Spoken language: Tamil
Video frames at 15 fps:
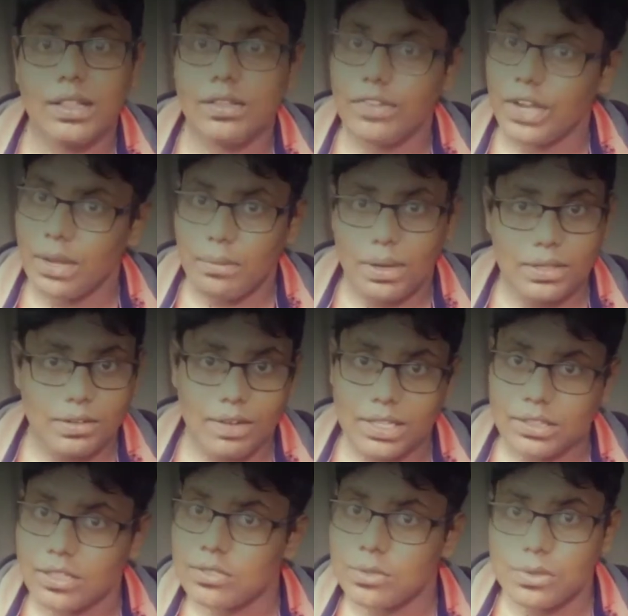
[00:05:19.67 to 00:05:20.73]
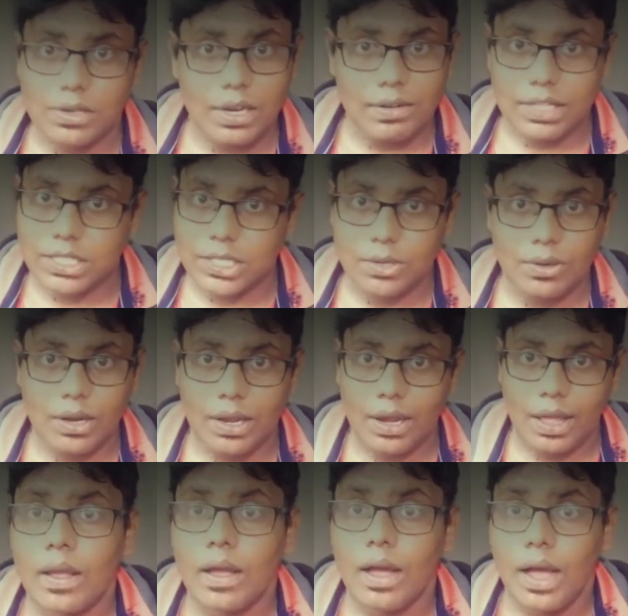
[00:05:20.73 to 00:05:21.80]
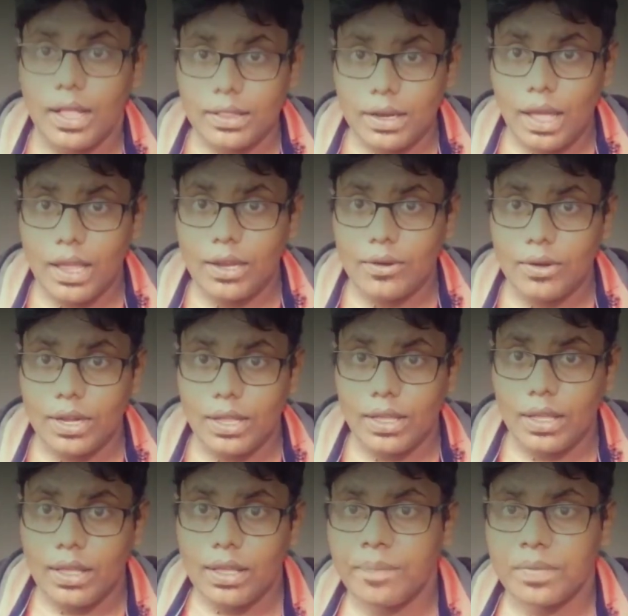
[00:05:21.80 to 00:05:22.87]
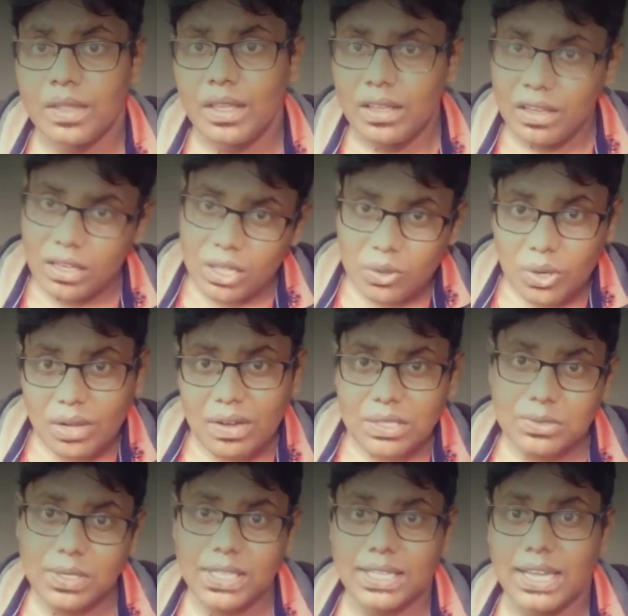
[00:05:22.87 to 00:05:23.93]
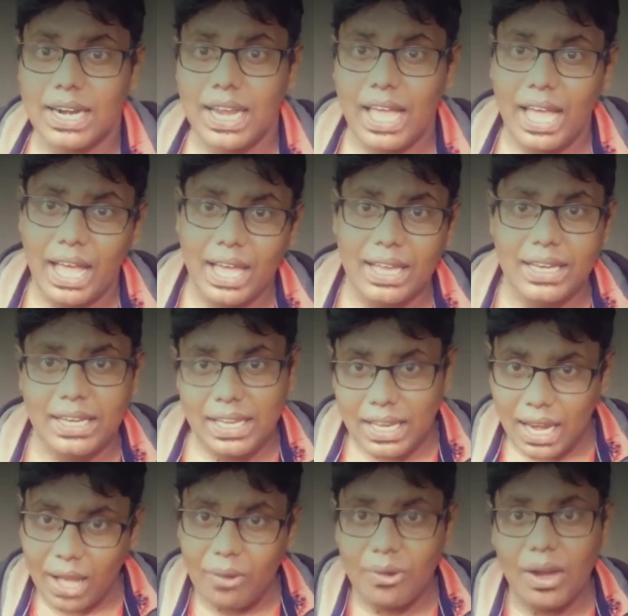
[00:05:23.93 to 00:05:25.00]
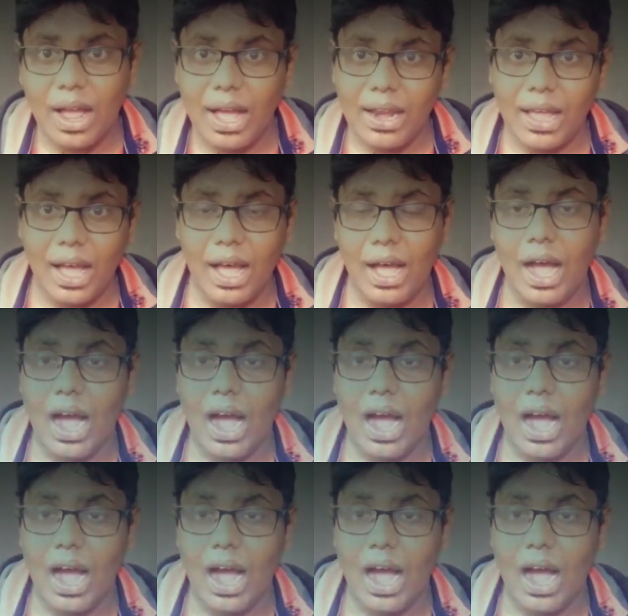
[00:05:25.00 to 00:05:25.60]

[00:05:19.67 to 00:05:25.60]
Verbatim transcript: இதுவே நம்ம அந்த வார்த்தை சுடலன்னு வச்சுக்கோங்களேன் அந்த நாய்க்குட்டி இது கூடவா சுட தெரில நீ எல்லாம் ஒரு ஆளா